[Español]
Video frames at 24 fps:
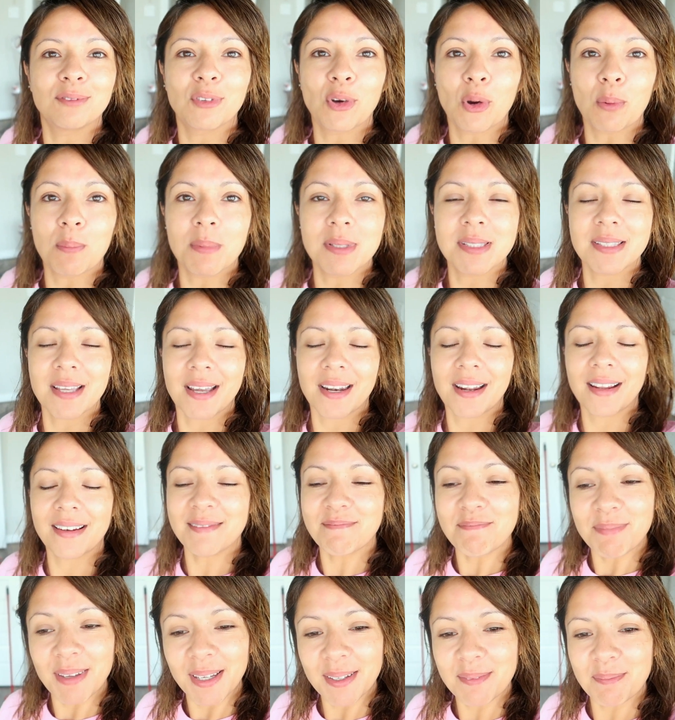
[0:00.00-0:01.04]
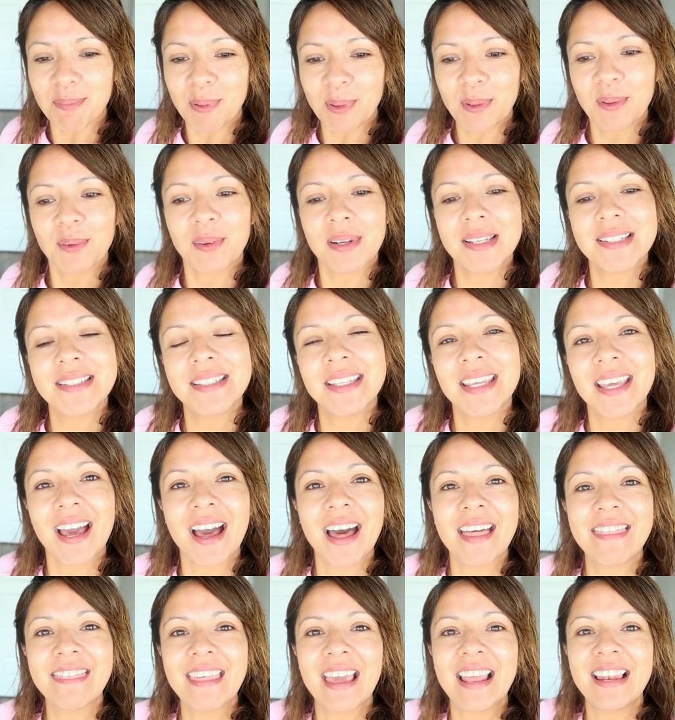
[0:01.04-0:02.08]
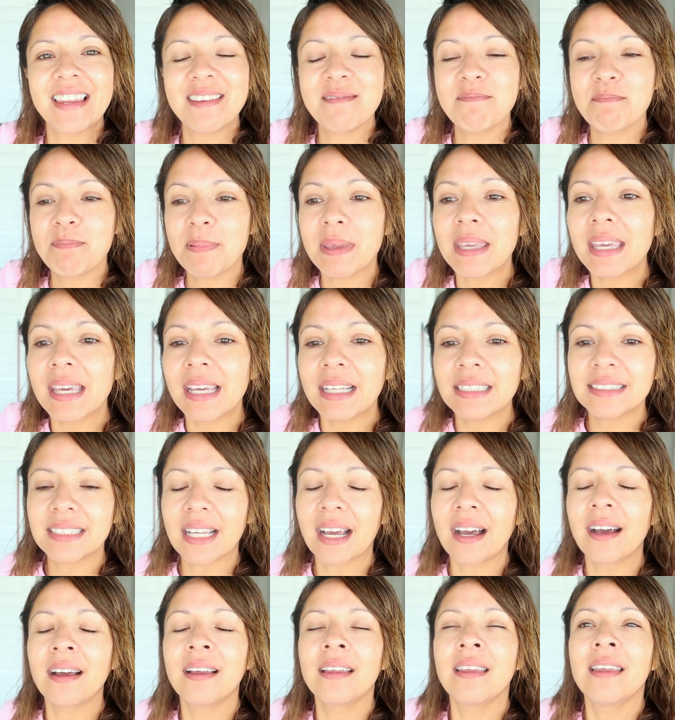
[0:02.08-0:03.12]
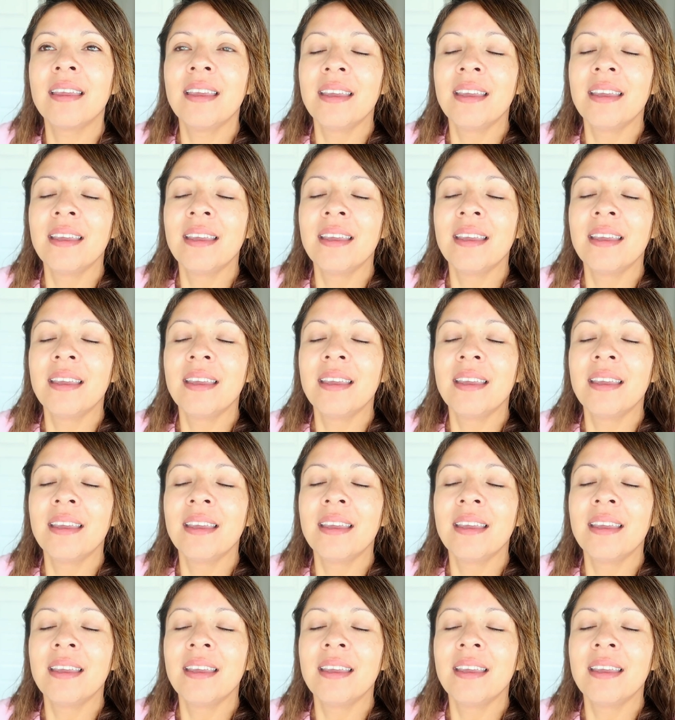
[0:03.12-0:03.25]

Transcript: comenzar a limpiar, porque ahora es día de limpieza.